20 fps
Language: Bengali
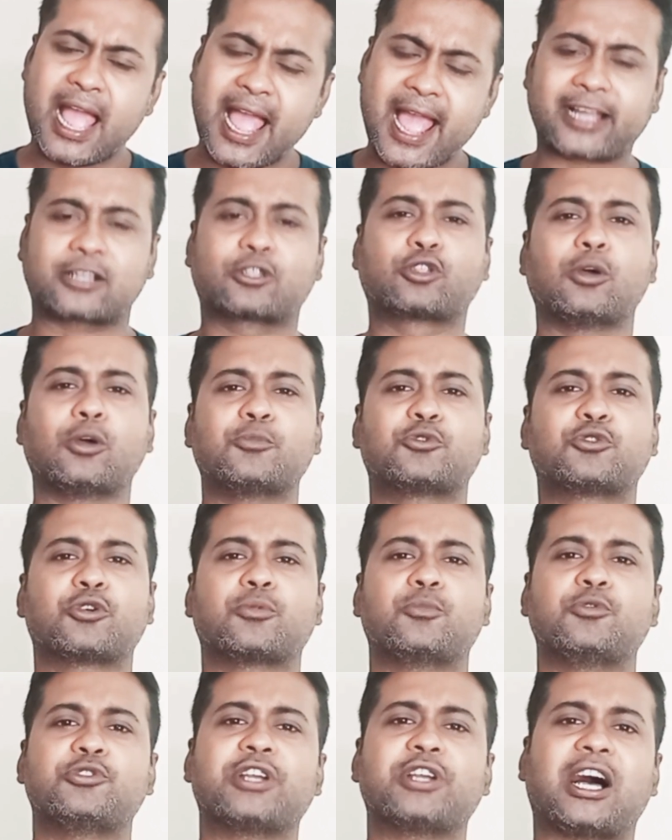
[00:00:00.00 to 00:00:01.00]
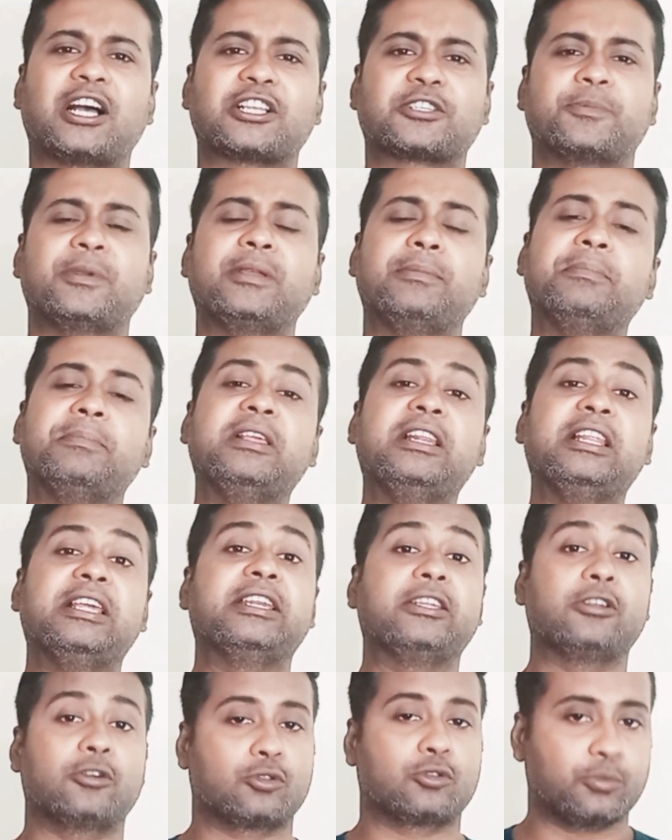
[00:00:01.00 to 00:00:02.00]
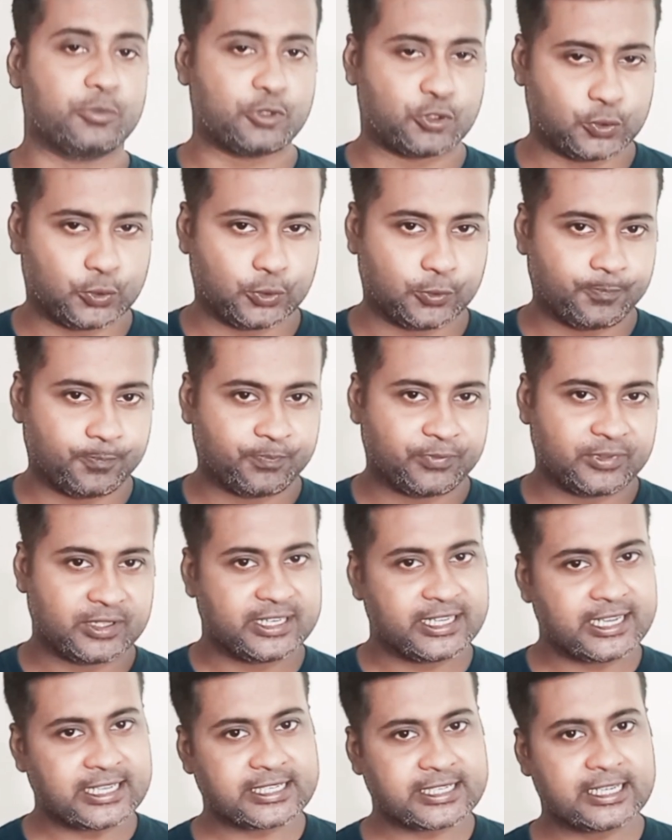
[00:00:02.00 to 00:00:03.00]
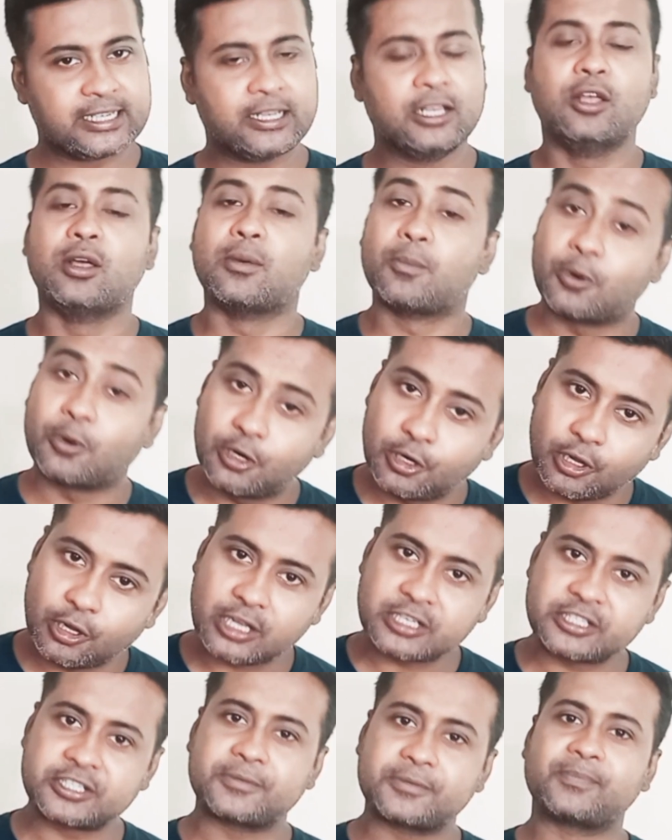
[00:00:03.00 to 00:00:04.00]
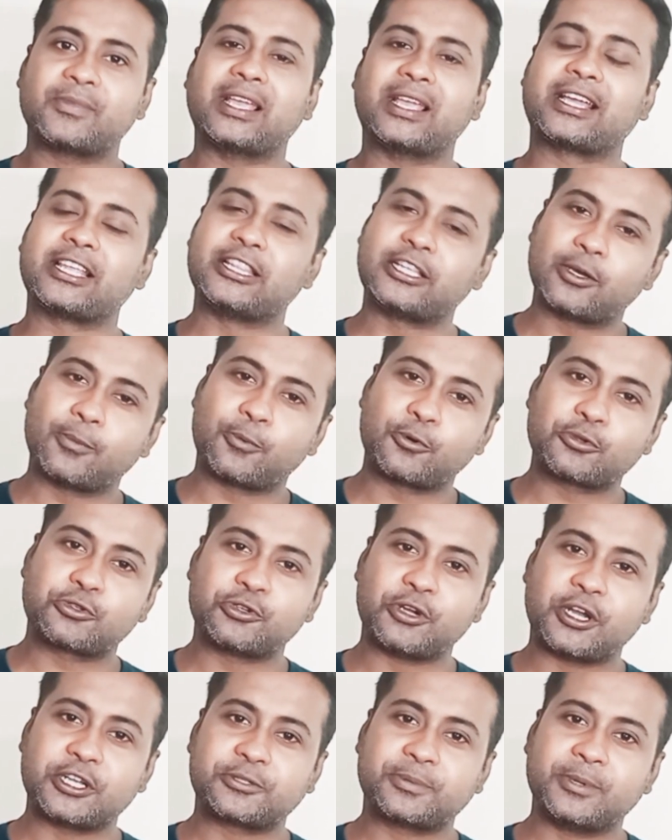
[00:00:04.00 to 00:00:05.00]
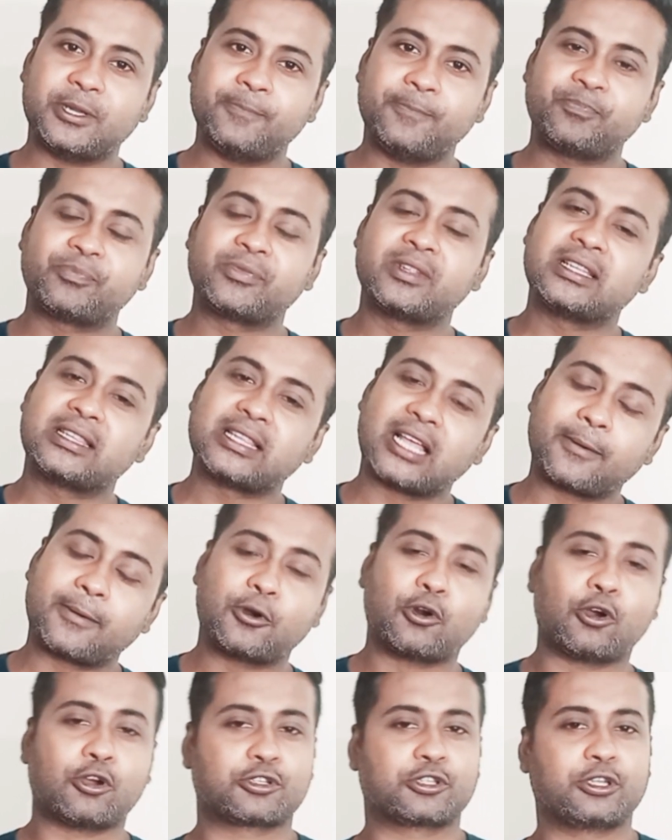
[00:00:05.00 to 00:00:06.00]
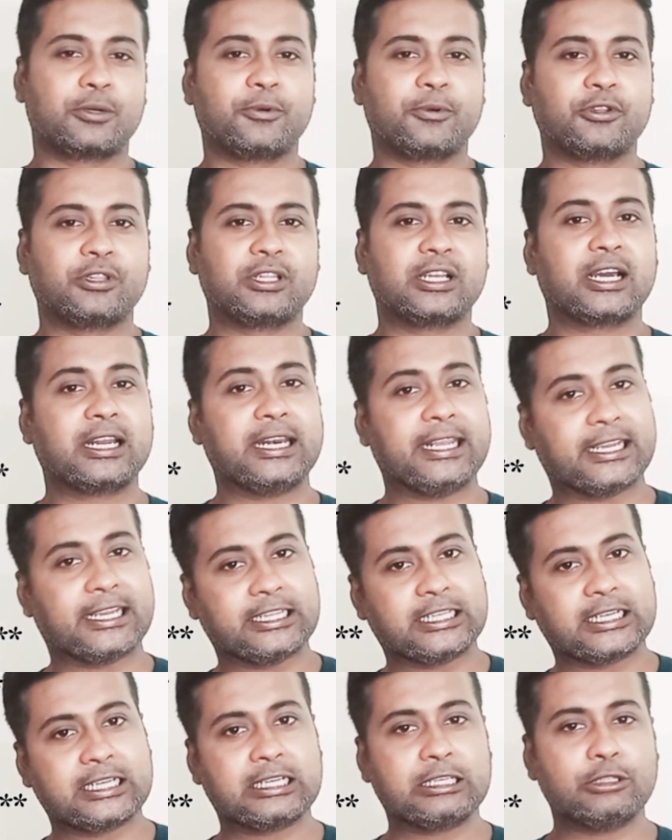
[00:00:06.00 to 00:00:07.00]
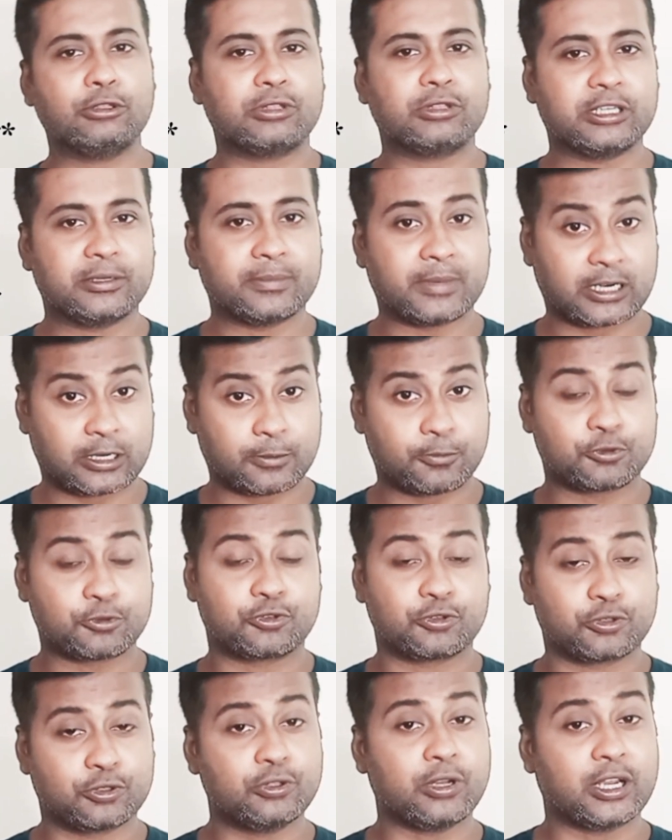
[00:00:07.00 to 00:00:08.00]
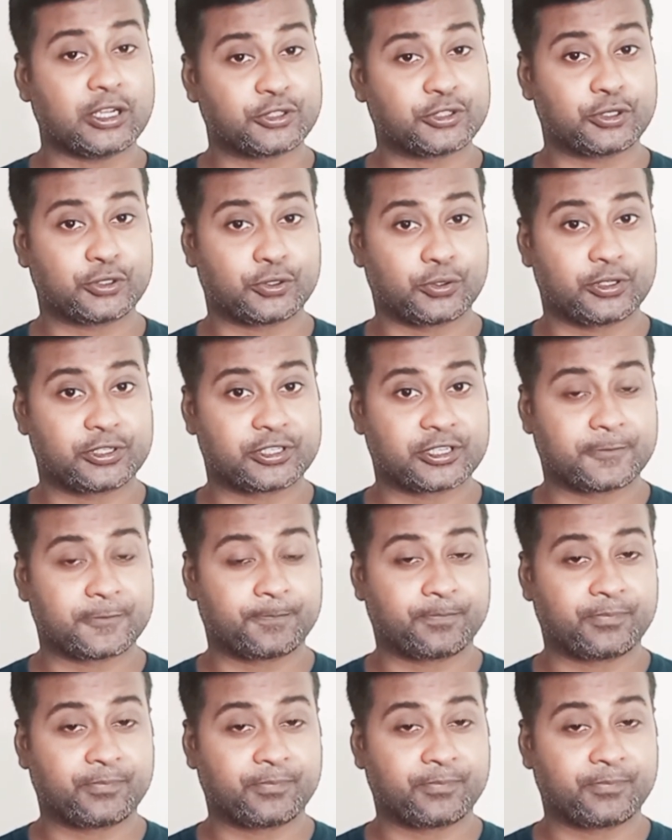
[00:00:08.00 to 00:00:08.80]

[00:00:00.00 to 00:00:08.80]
একদম চোখ বুঝে আসবেই মিলিয়ে নিও তুমি শুধু ঠিক আছে পরিলাস এখান থেকে প্রশ্ন আসবে তারপর অস্ত্রের বিরুদ্ধে গান এখান থেকে কিন্তু তিন মার্কের প্রশ্ন কিন্তু আসতে চলেছে